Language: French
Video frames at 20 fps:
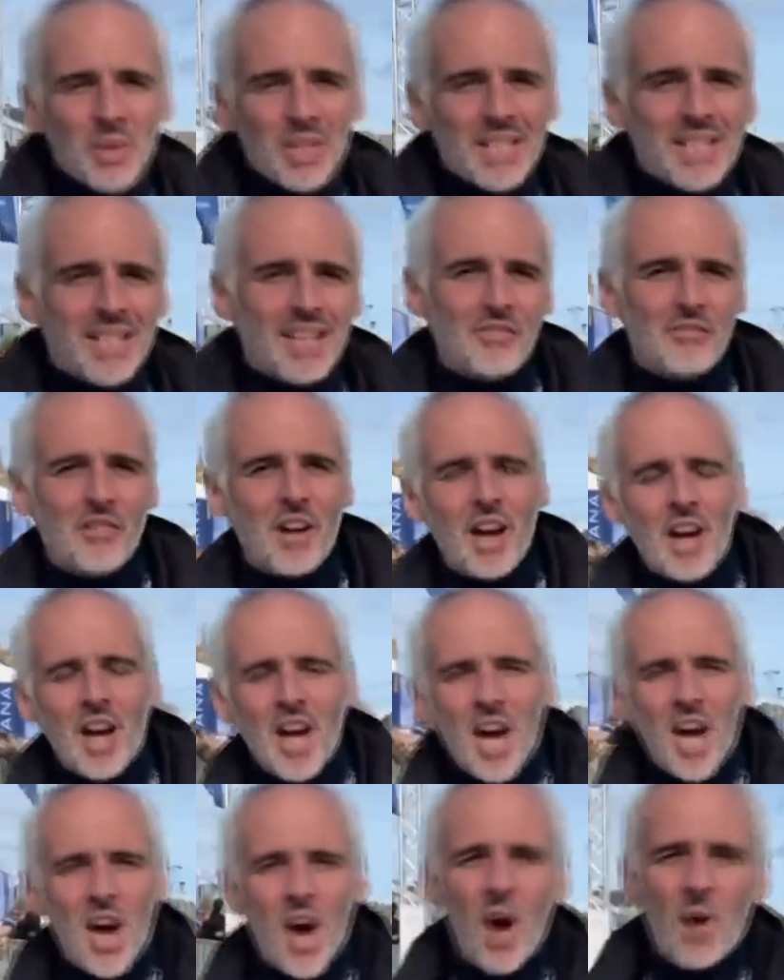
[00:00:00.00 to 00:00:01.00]
arrête-toi.
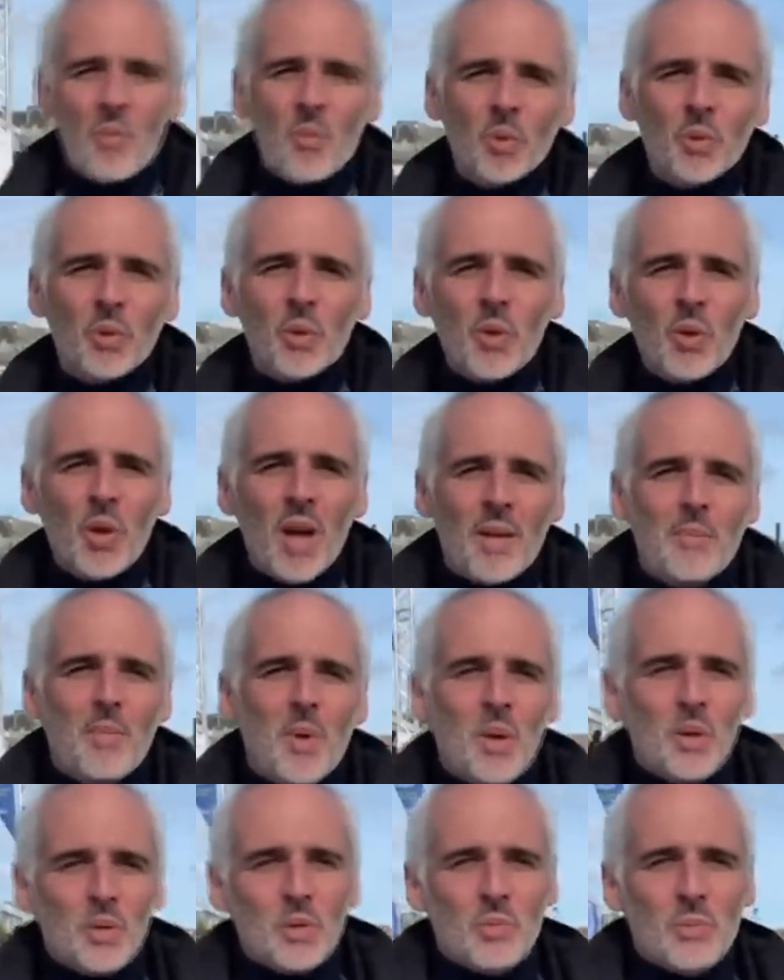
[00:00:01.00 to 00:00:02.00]
Arrête-toi tout
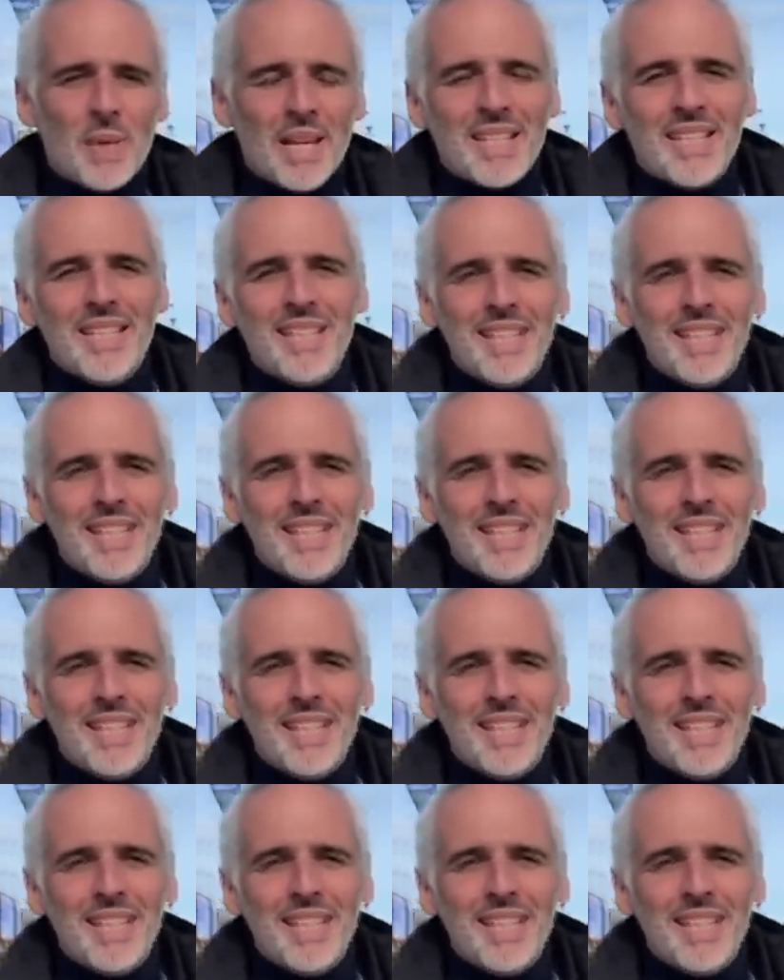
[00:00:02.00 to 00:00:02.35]
de suite, stop